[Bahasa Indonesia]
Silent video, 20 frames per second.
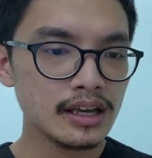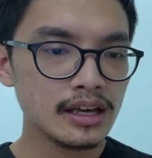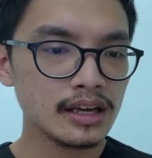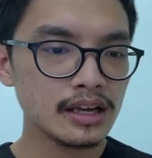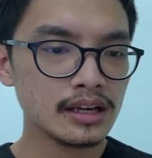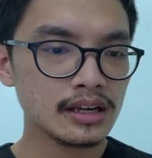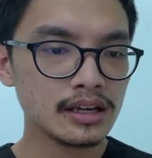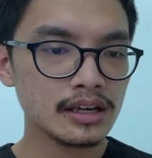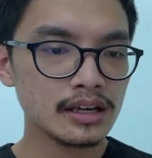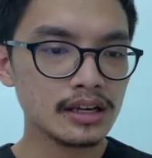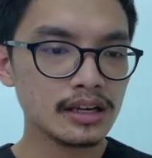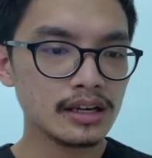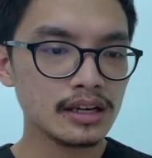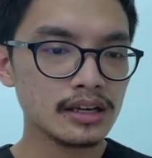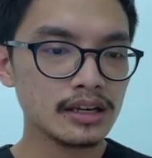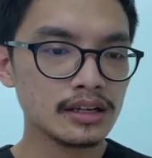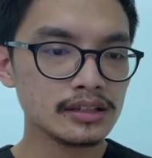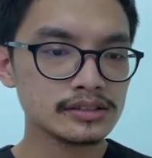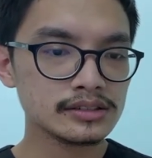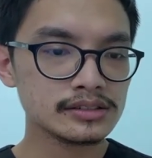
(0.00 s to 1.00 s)

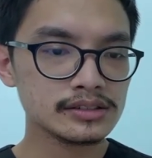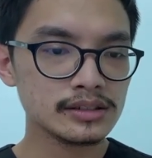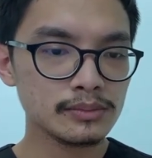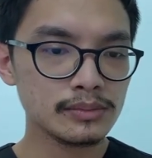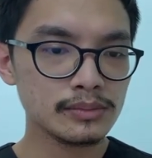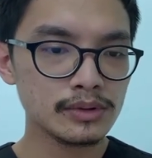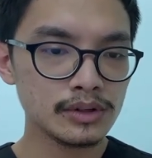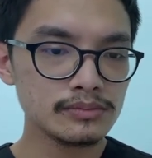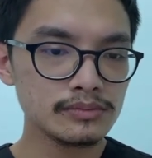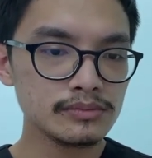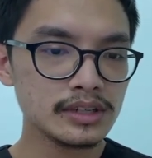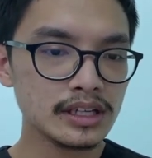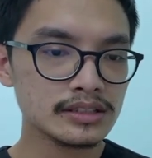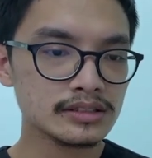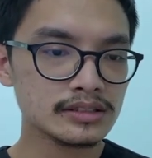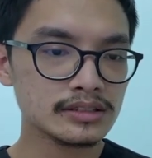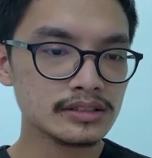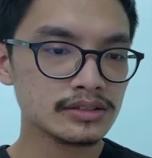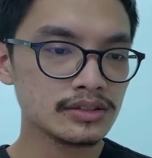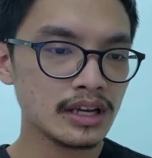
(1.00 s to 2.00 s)
uh, sebelum dan
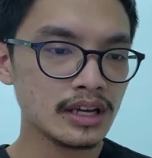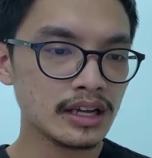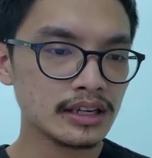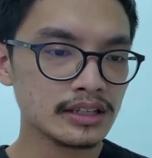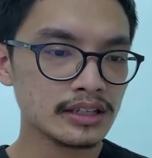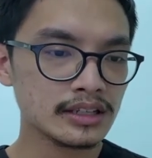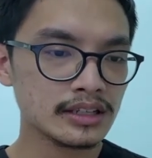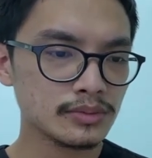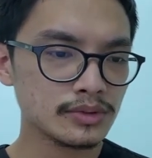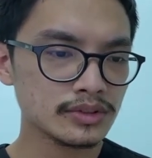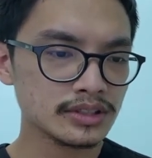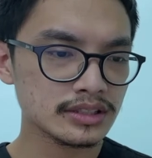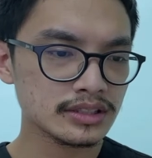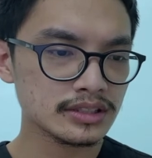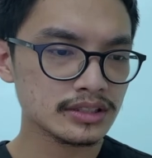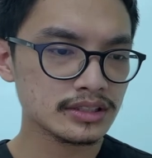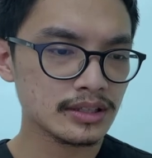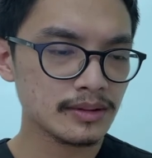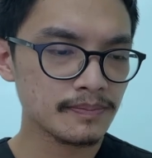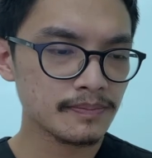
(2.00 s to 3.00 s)
sudah
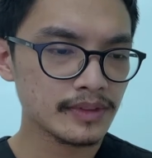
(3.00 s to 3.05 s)
anastomosis.